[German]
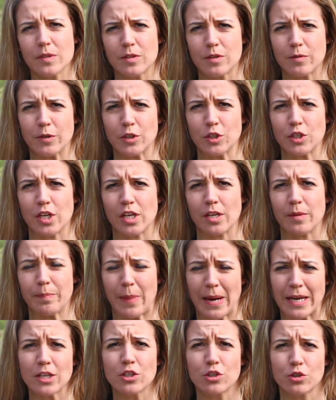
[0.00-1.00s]
zwischen den,
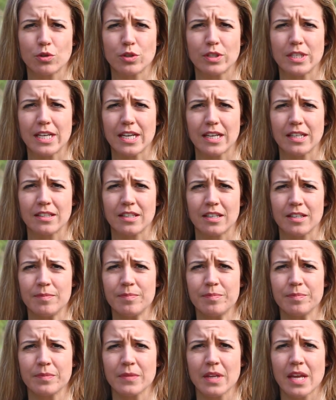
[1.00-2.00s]
beiden Studierenden.
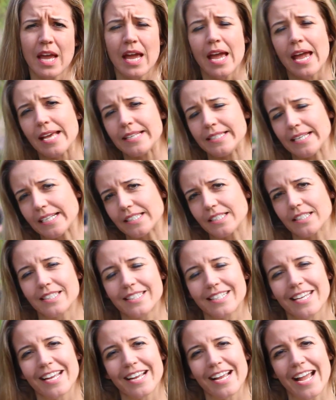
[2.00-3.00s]
Es
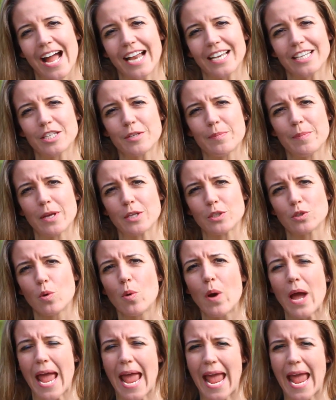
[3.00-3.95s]
existieren gar nicht mehr so